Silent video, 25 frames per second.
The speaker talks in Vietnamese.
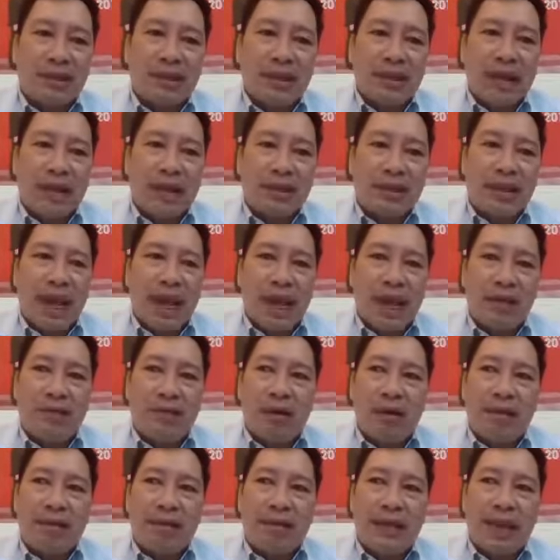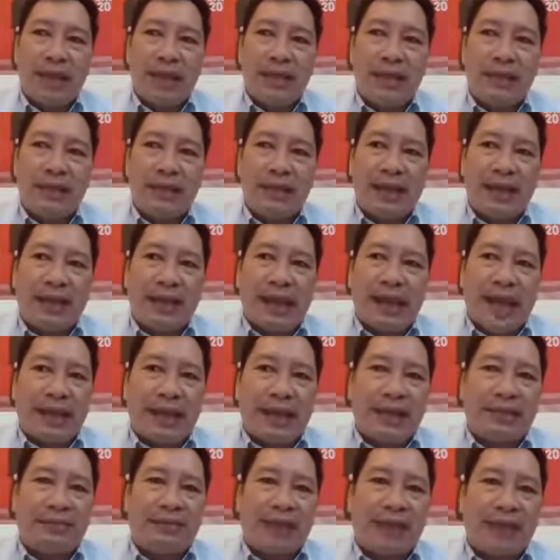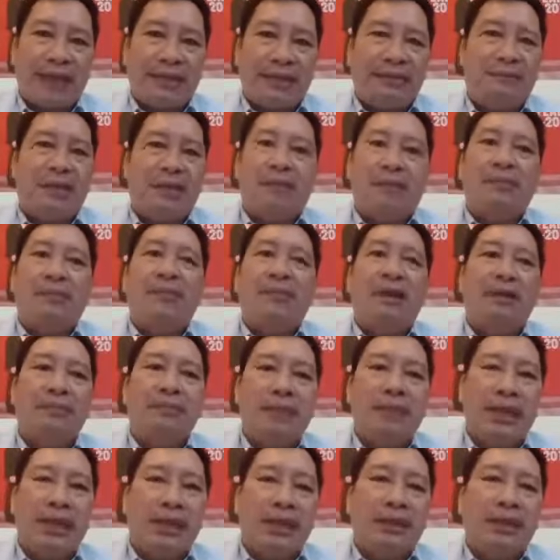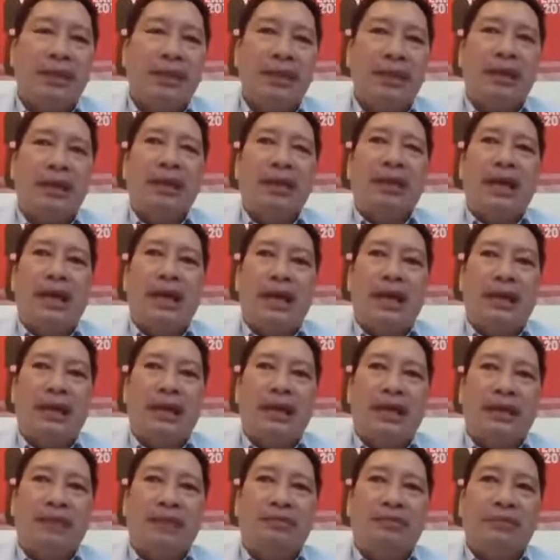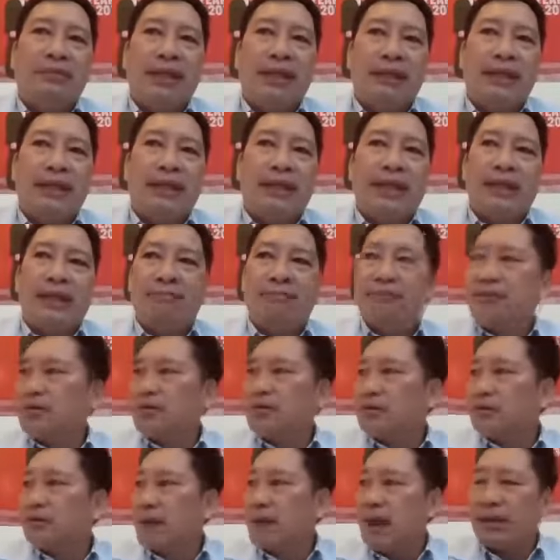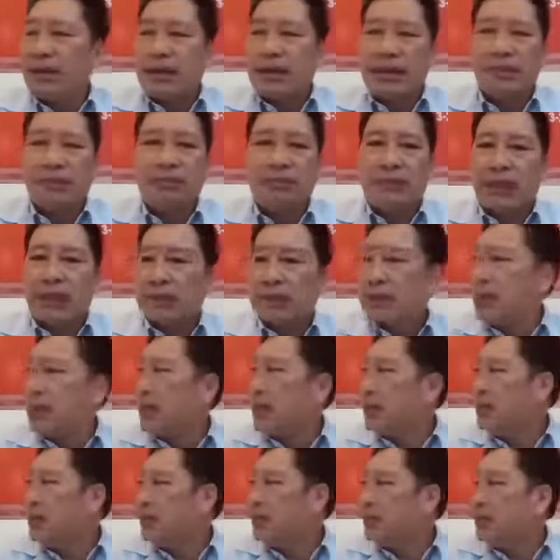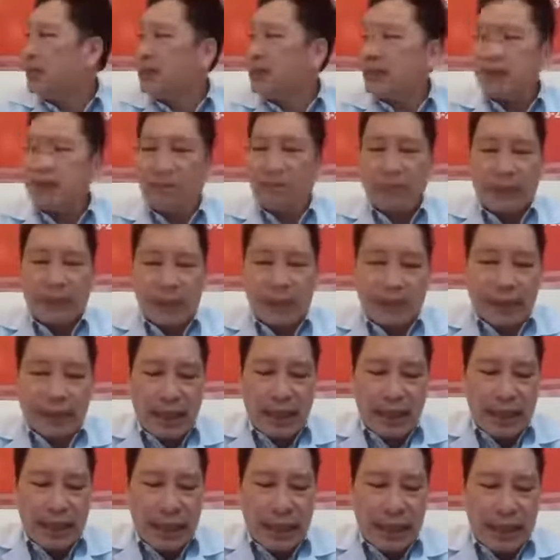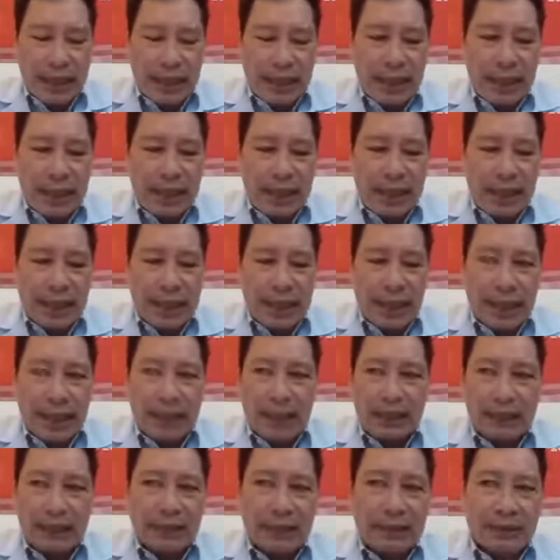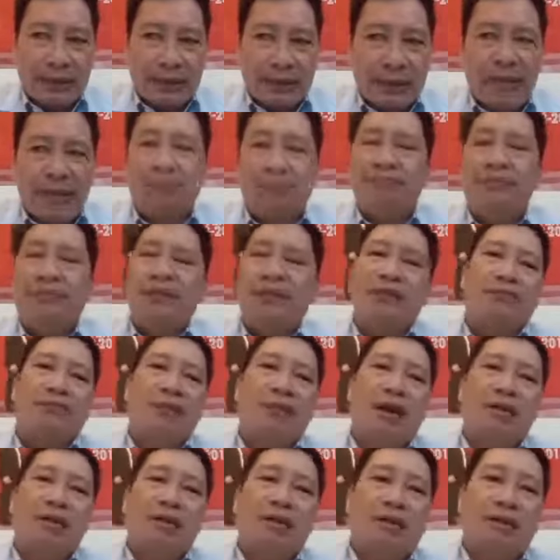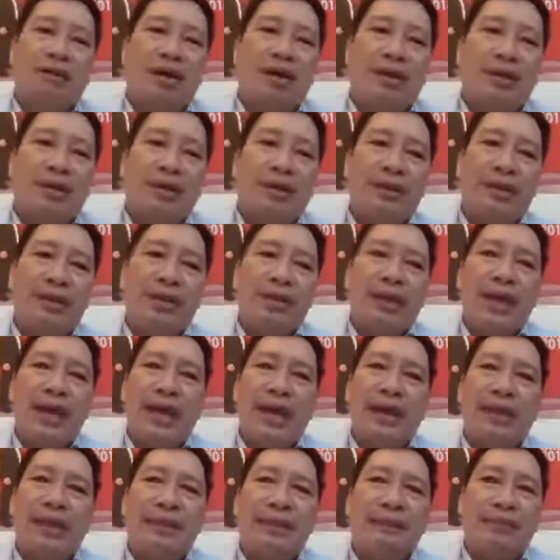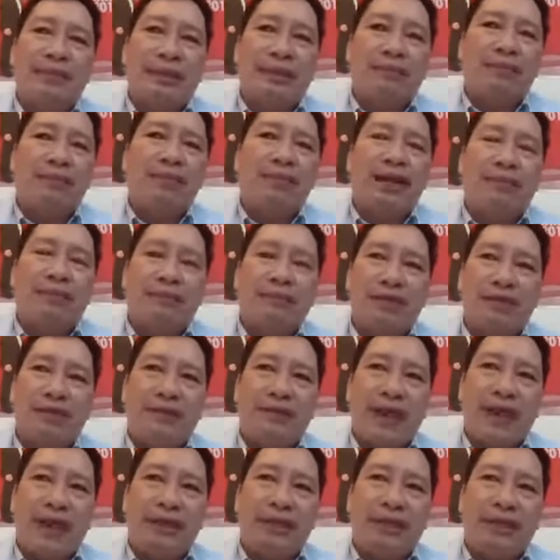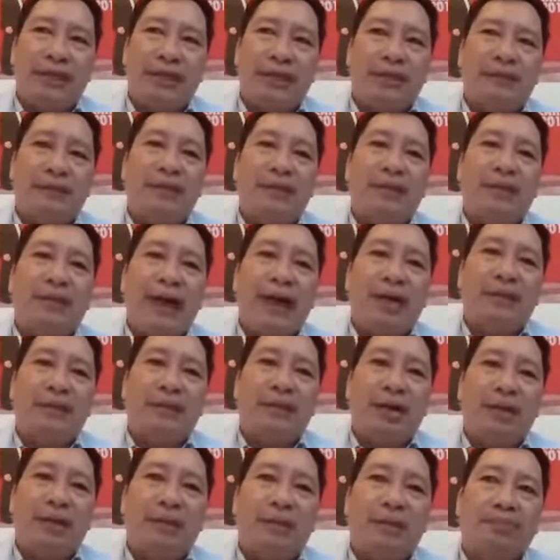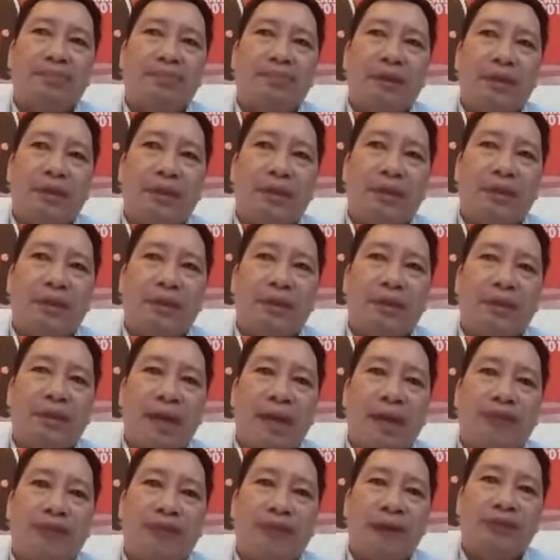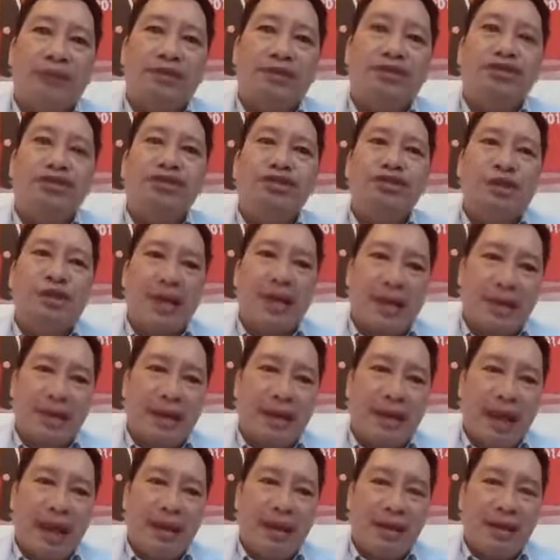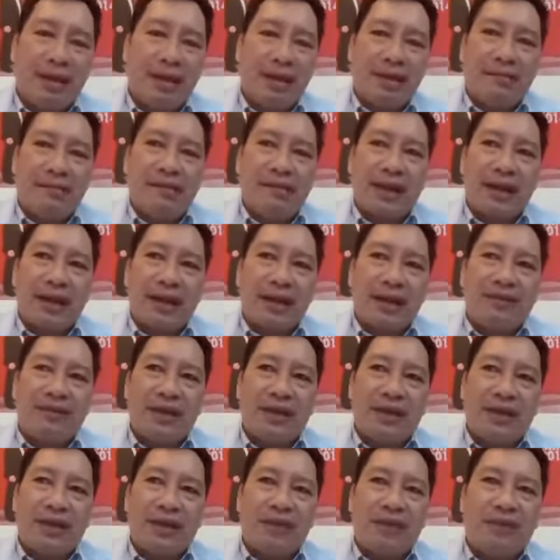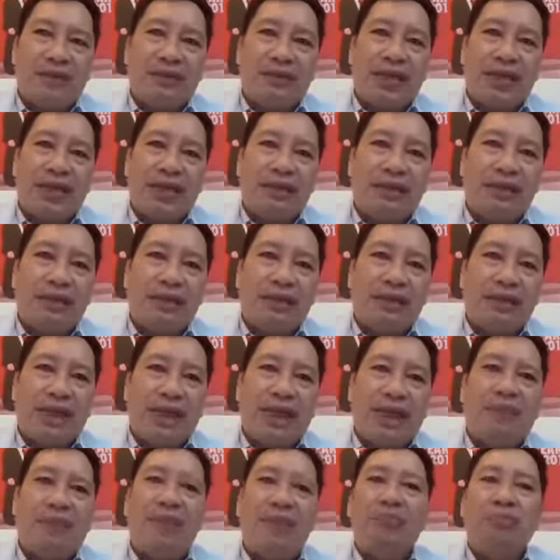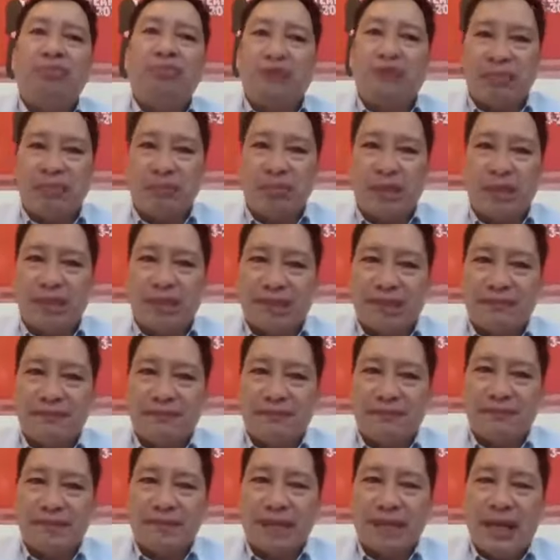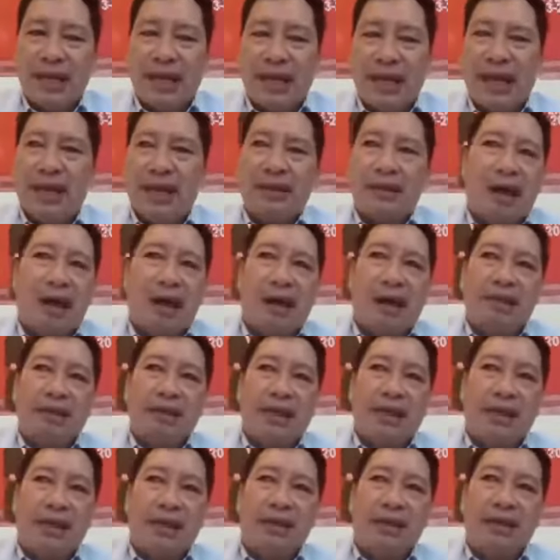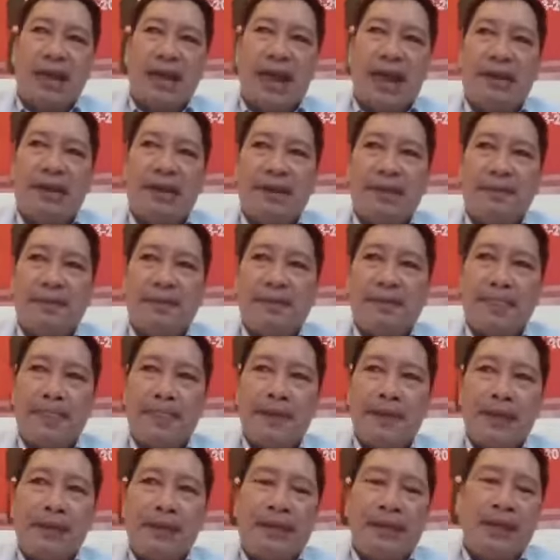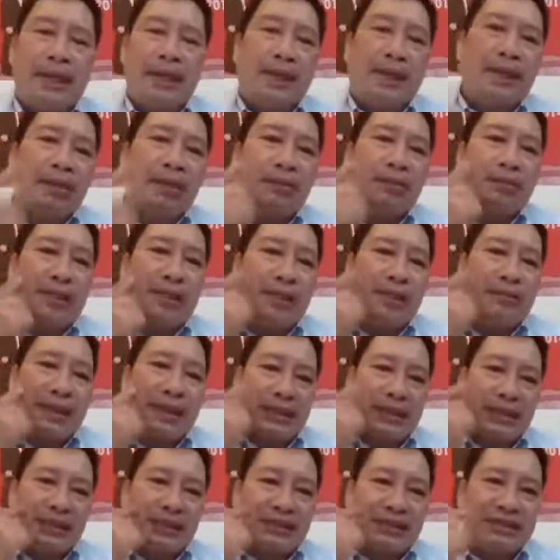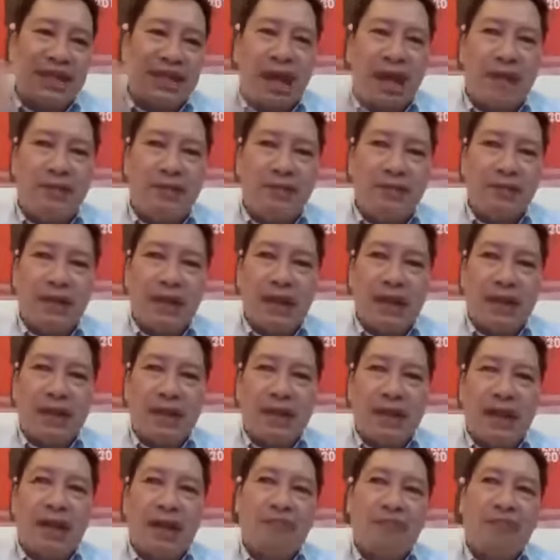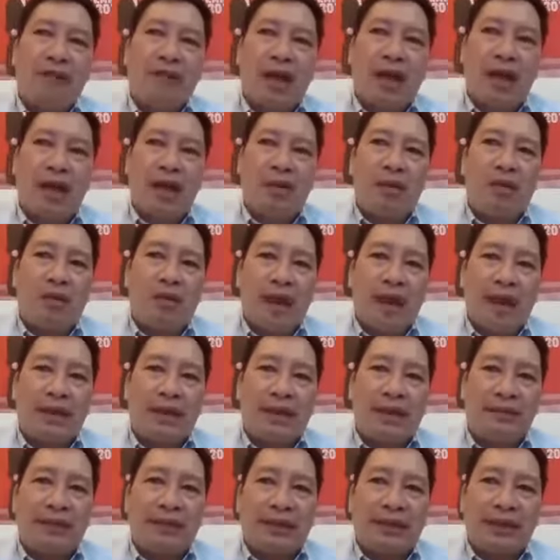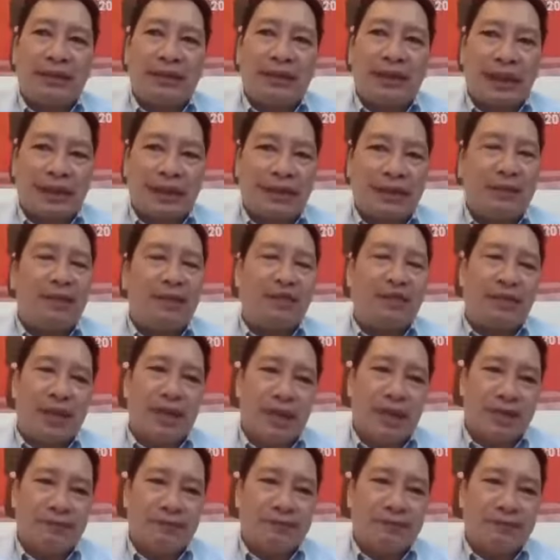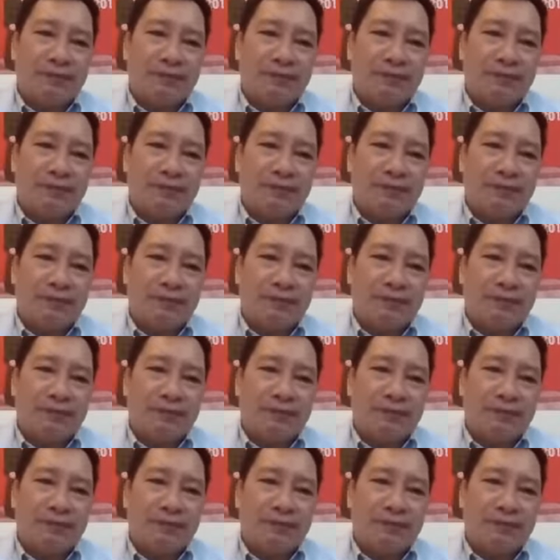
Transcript: à, vào một cái cái ngày nào rảnh bạn bơm lên à, là chúng ta có thể nằm vào trong đó để chúng ta có thể chúng ta có thể là là là là ngâm ở trong đó được rồi à, khi mà tắm ngâm như vậy thì những tế bào nó giúp cho những cái tế bào nó trương nở ra và cái việc tế bào chết nó có thể dễ bong tróc lên à, còn những cái những cái dùng da mặt thì sao làm cho ngoài cái việc là tẩy tế bào chết